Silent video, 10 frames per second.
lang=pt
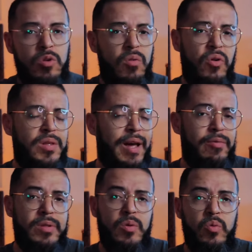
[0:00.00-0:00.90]
muito
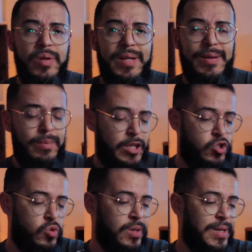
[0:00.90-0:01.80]
confortável, tranquila, não
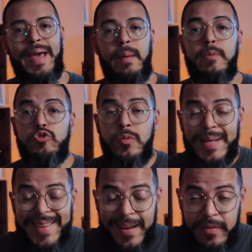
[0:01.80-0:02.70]
machuca. Ela possui uma